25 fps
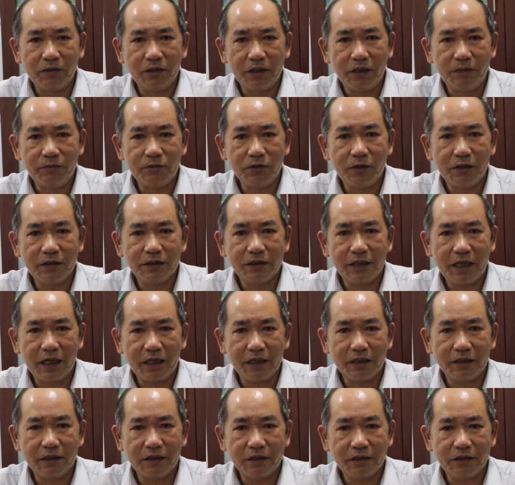kiểm soát chặt,
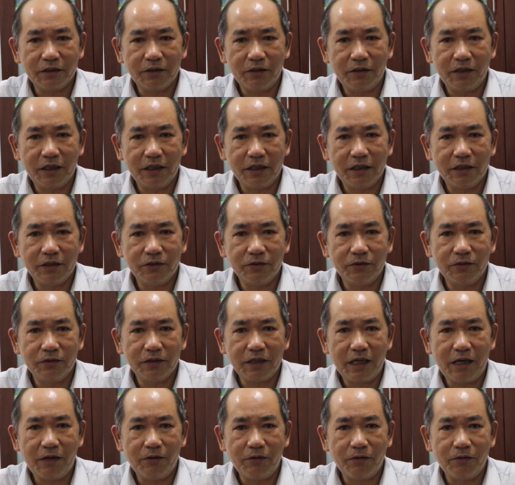cho nên cái số
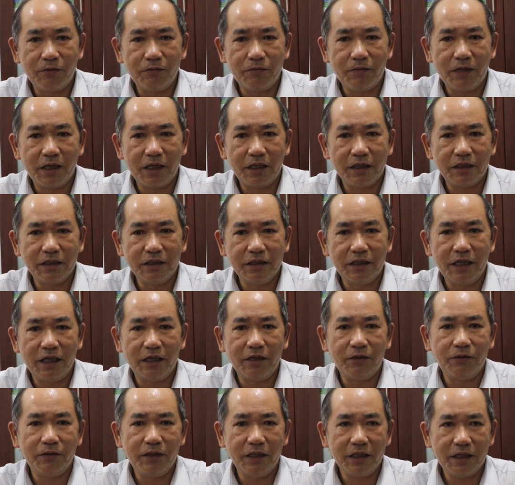tàu mà chưa đầy
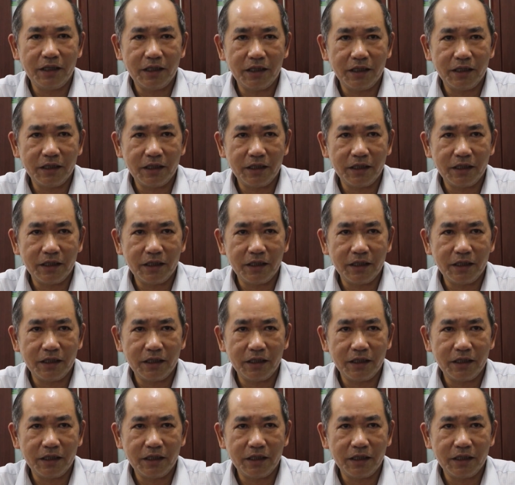đủ giấy tờ